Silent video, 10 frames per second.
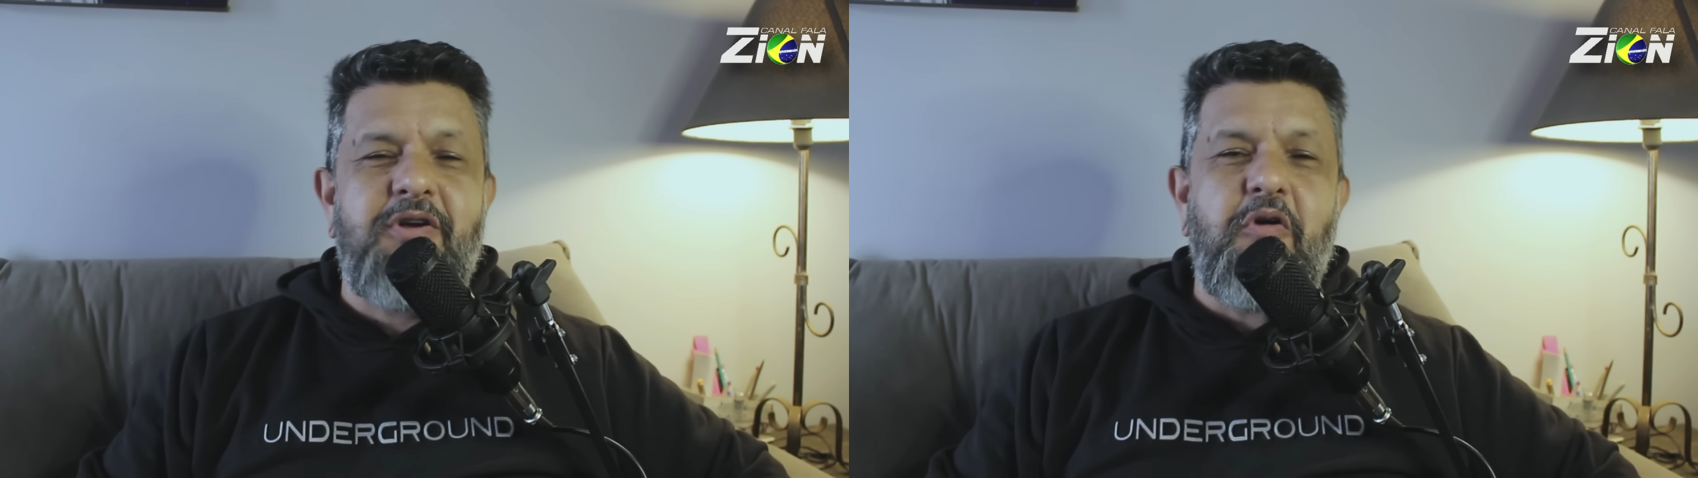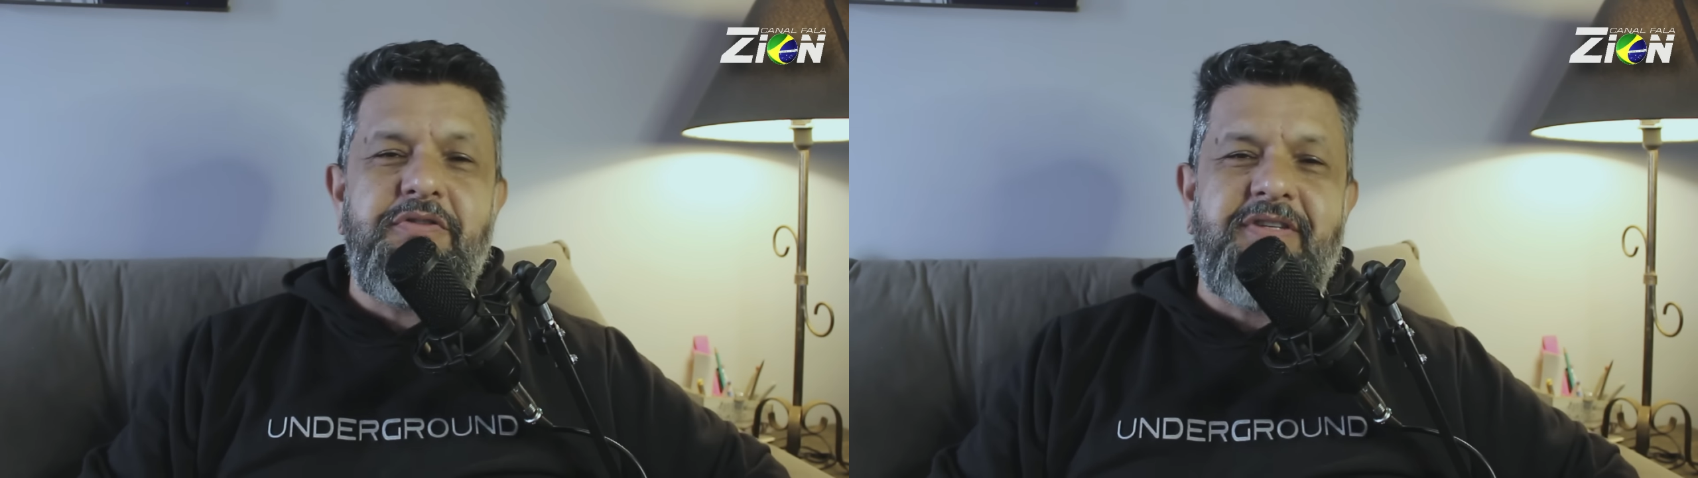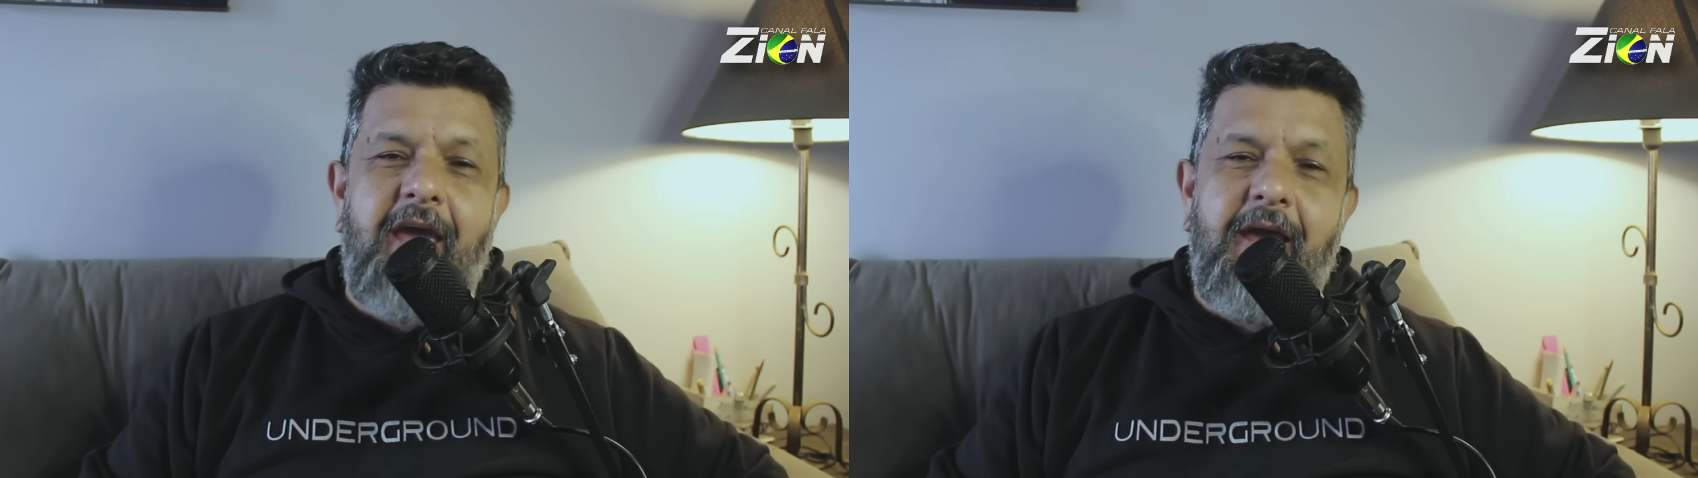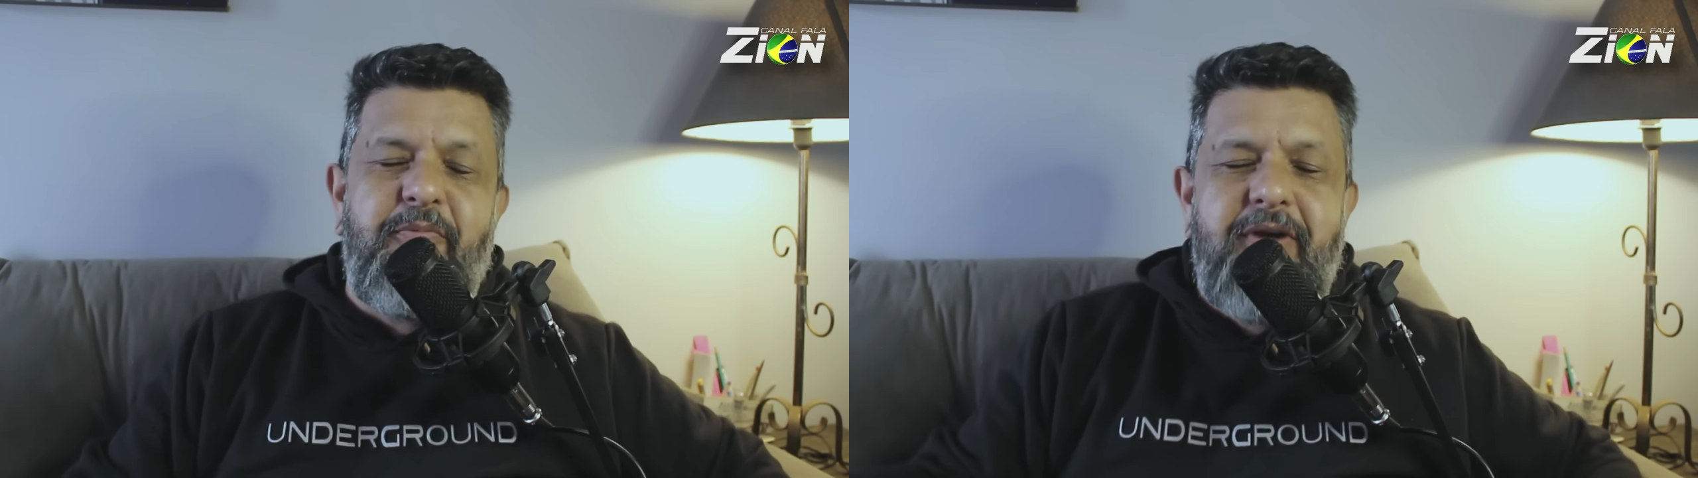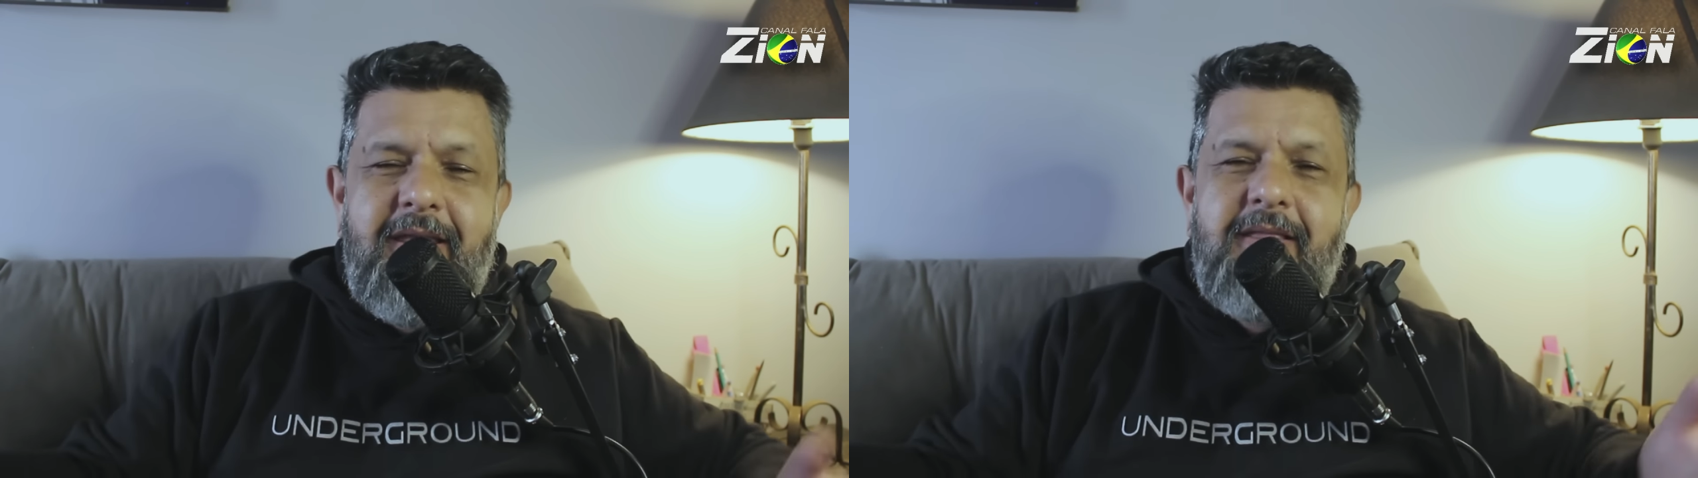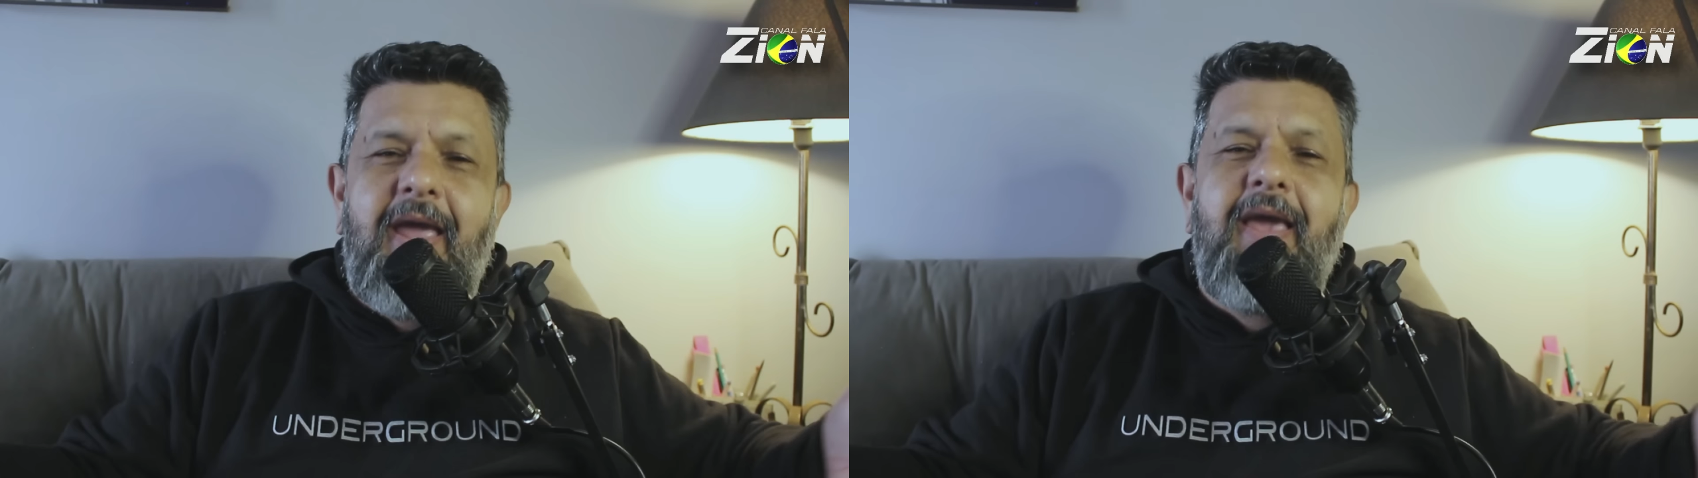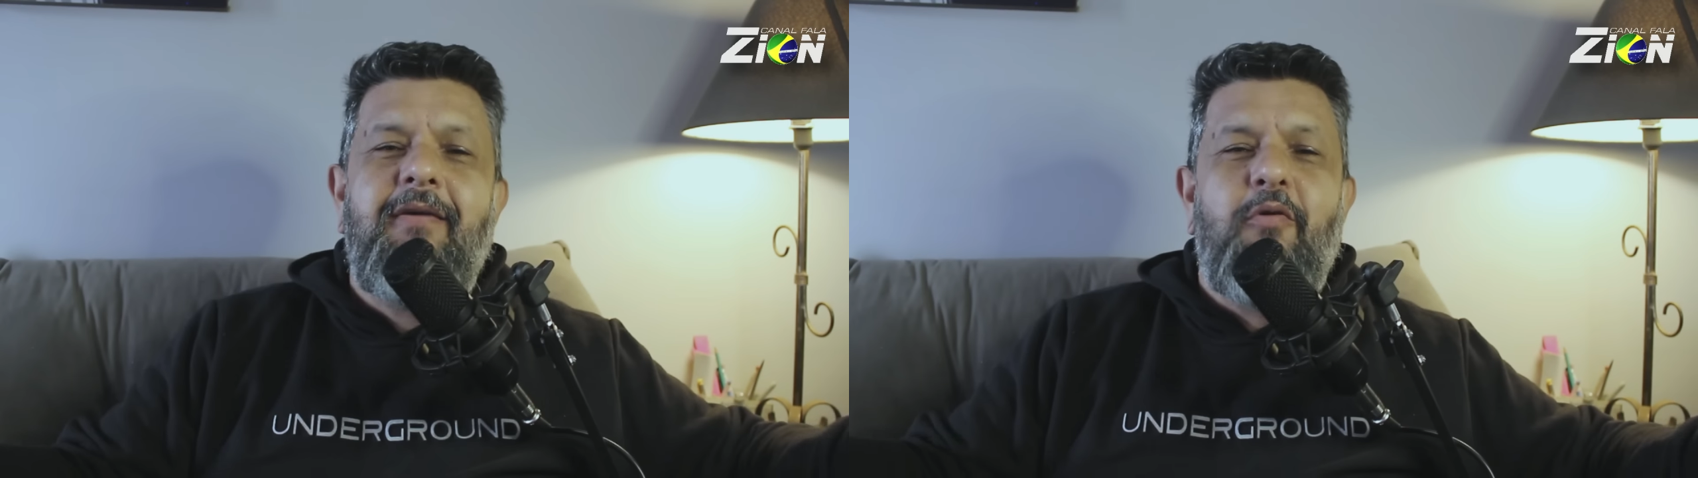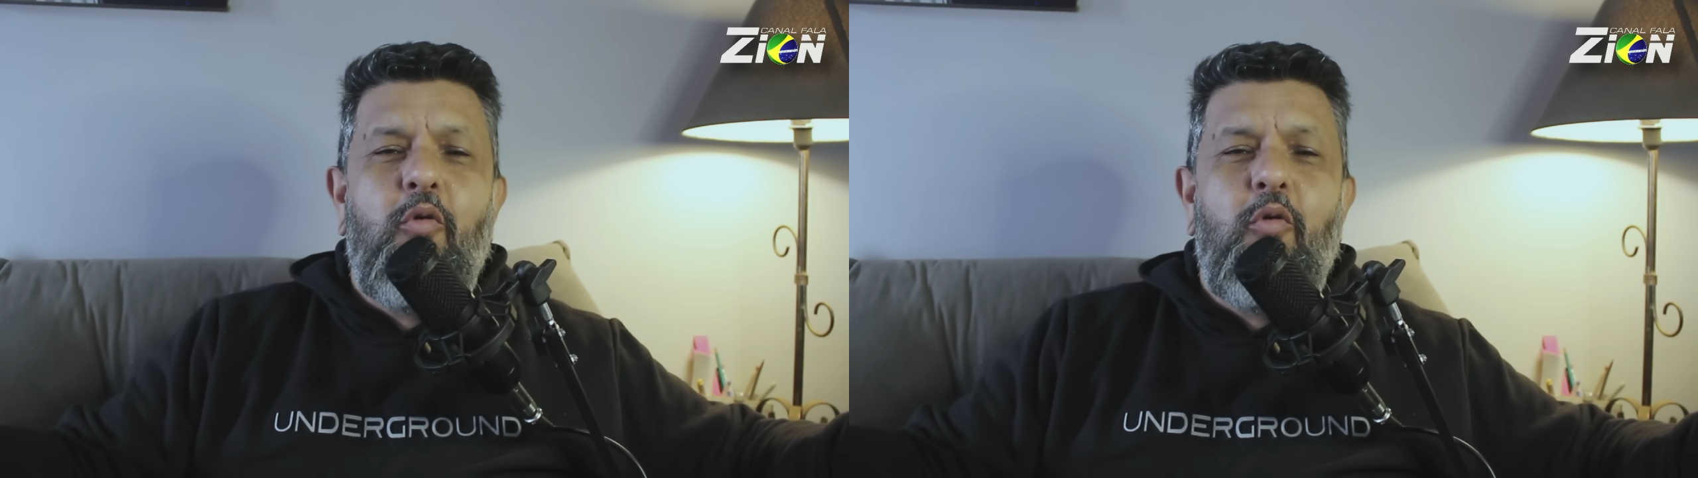conseguem porque tem